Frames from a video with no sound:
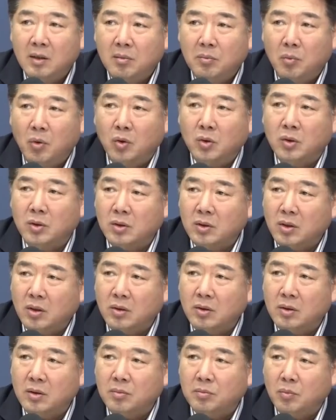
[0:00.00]
모든
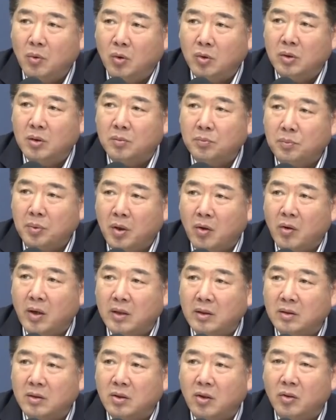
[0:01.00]
전 모든
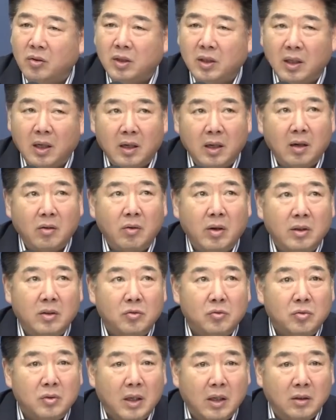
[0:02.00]
평화는 선이다라고 하는
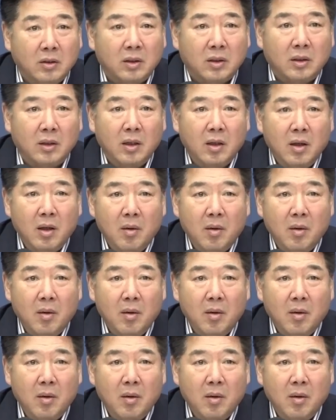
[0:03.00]
주장은